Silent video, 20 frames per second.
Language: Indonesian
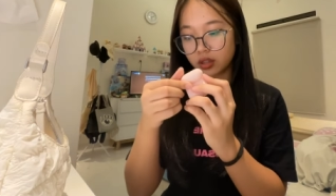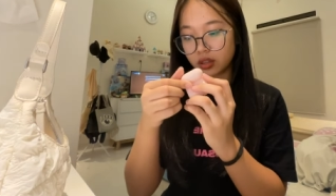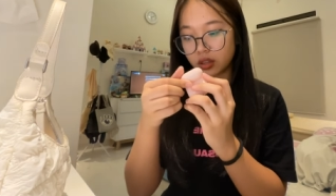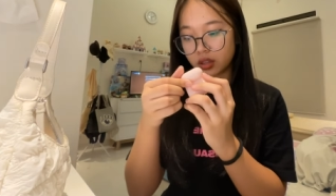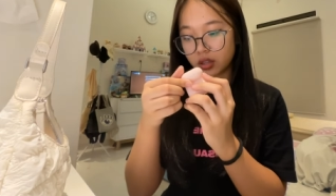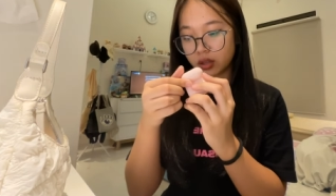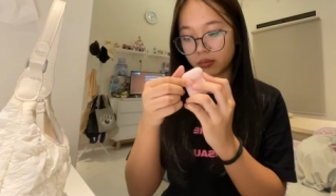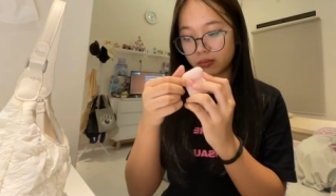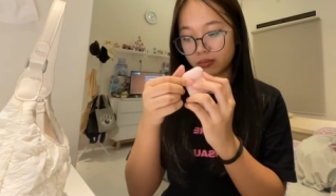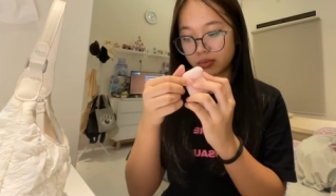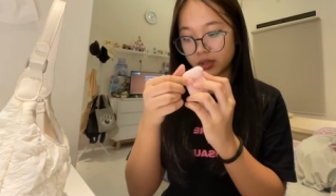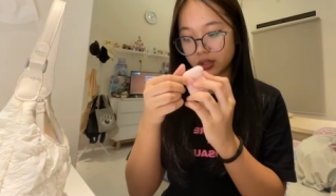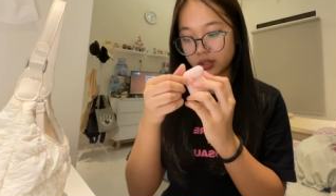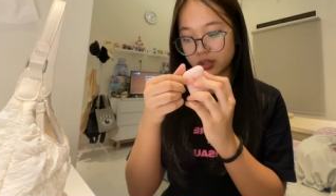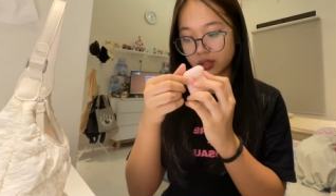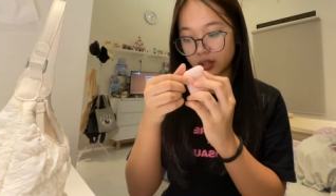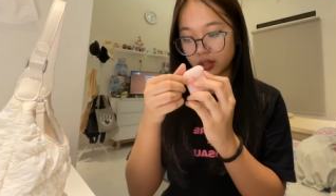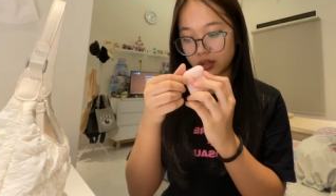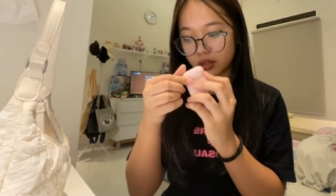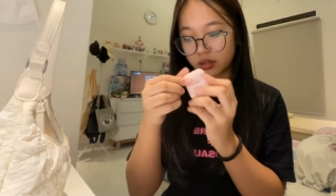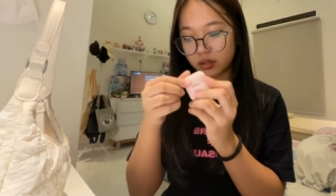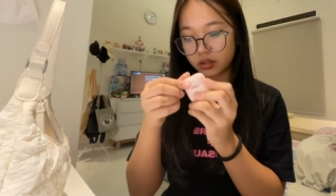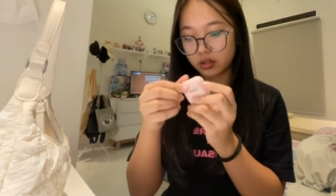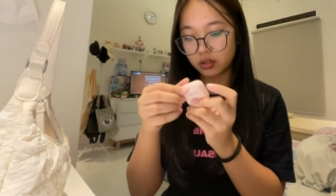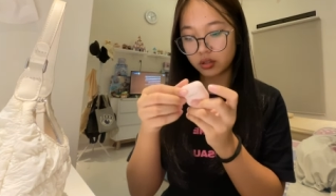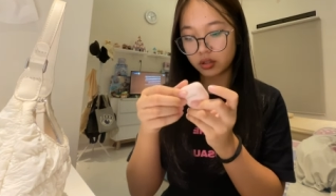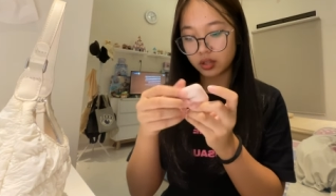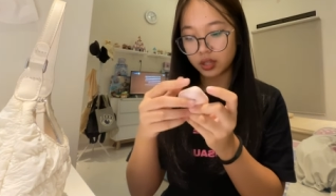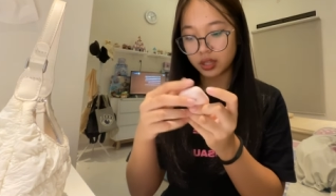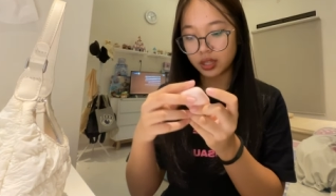Pink Plus ya
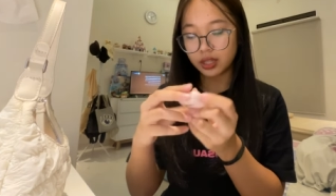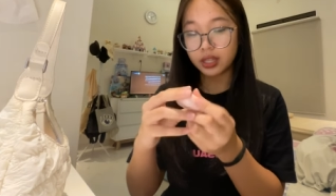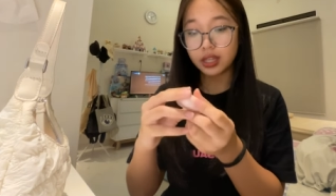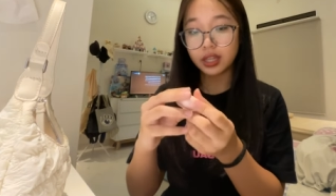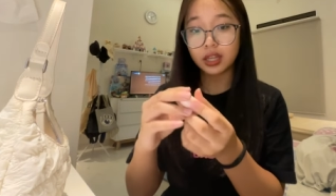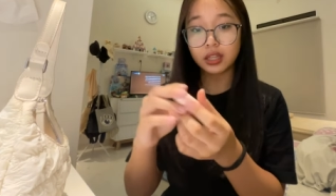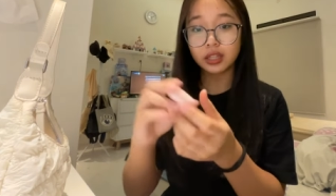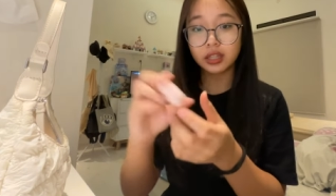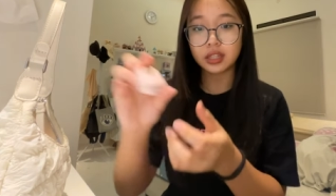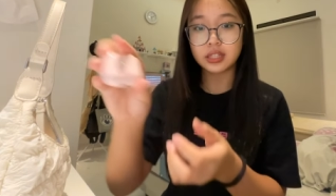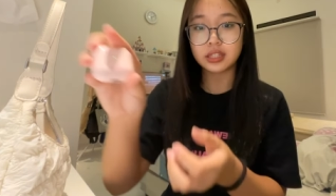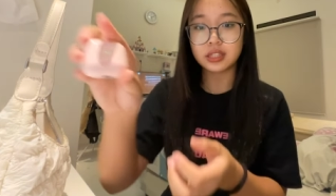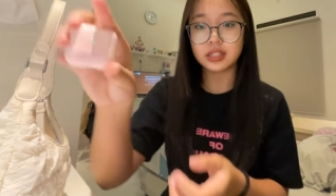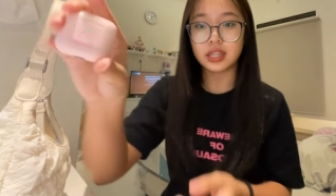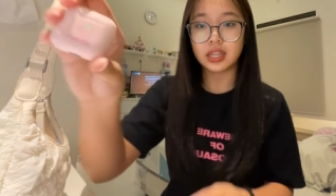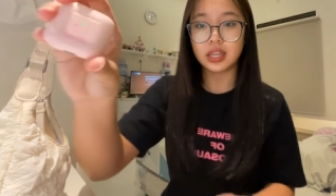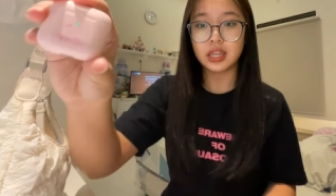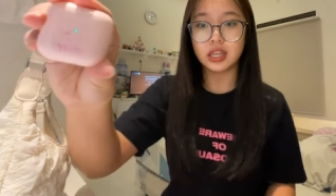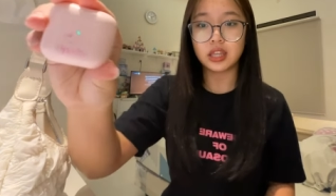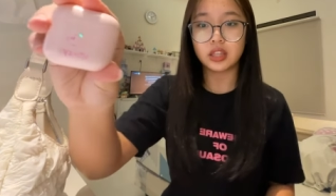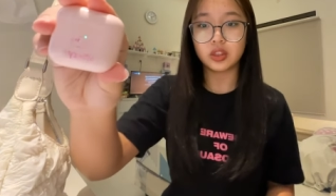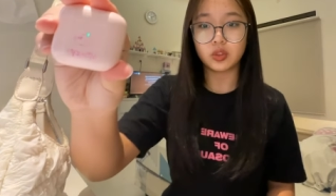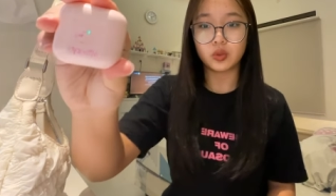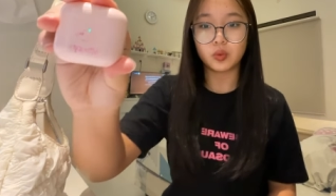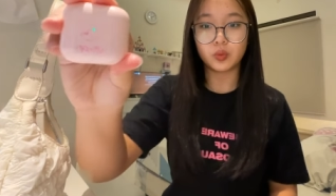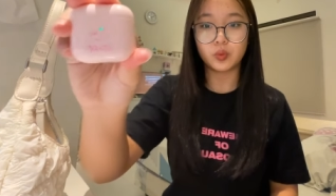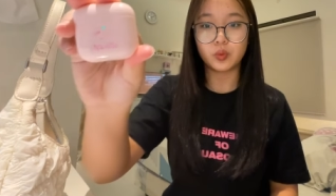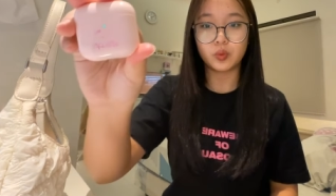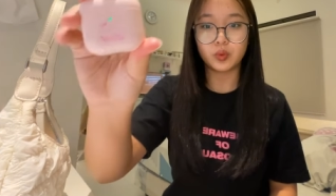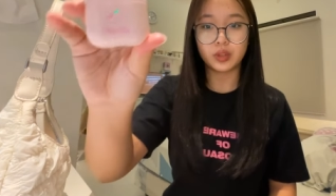ini yang Disney gitu
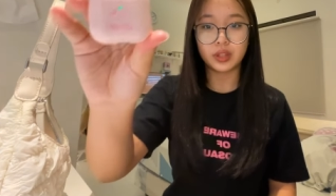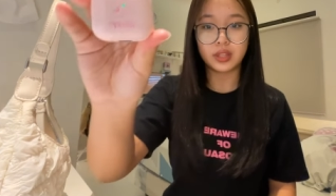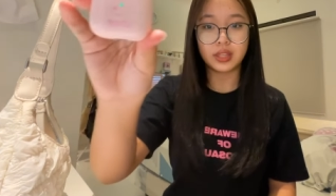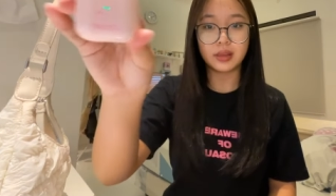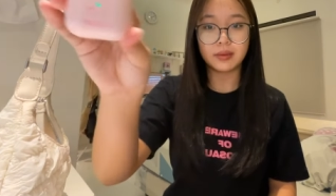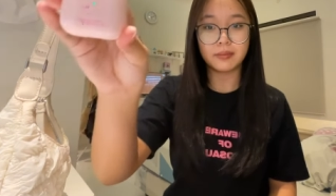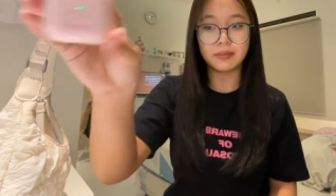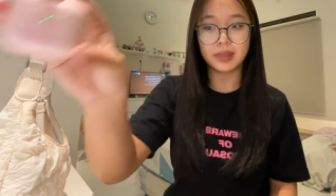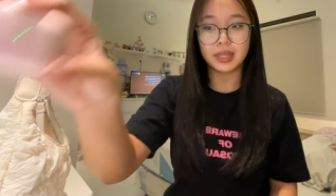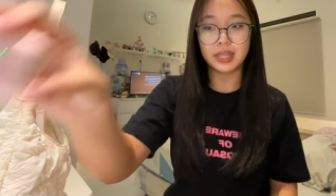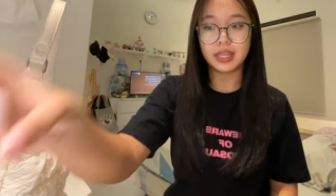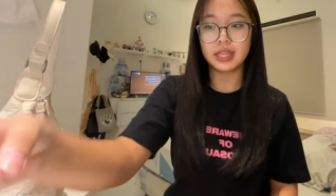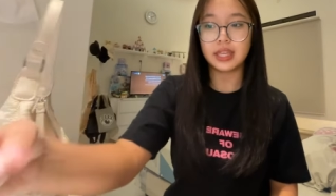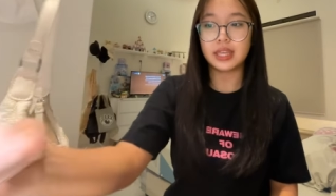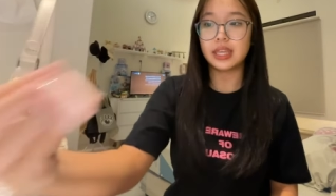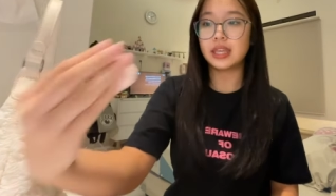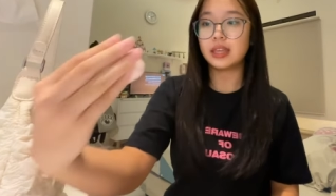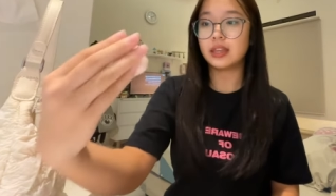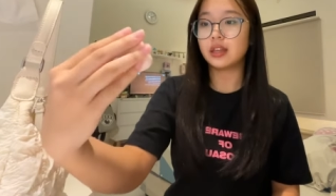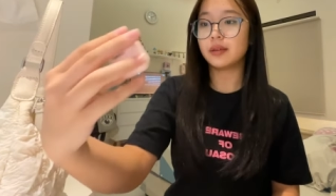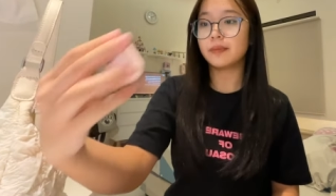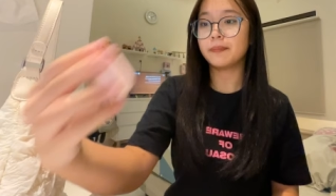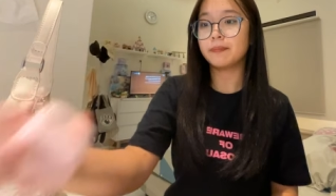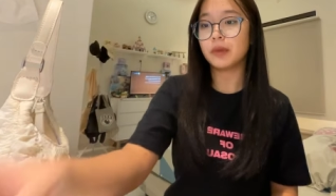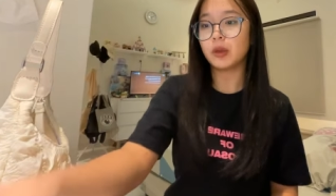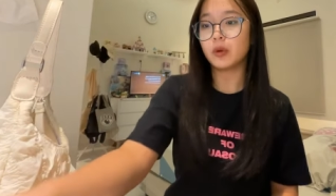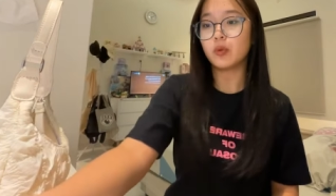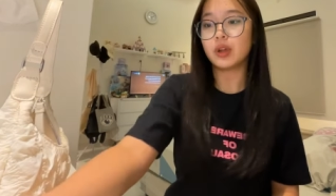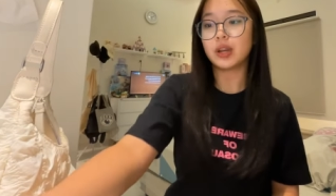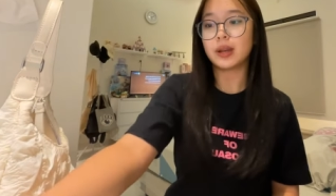ini yang Mickey
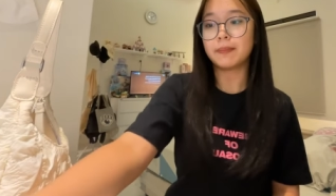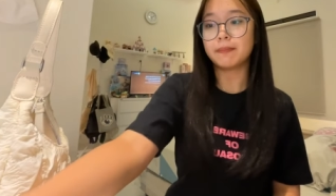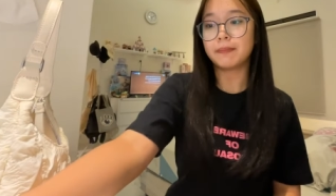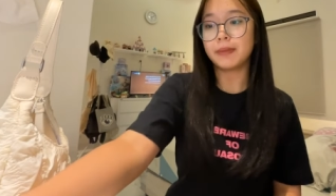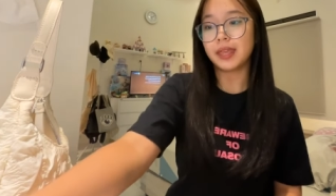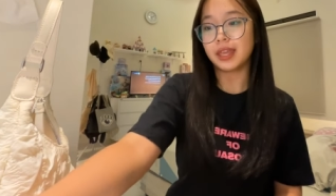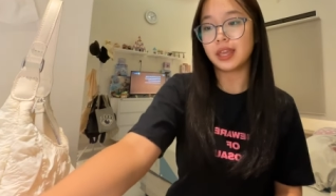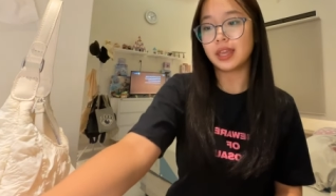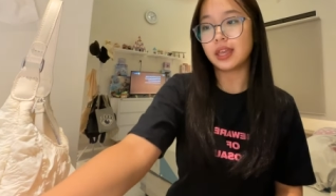yang warna pink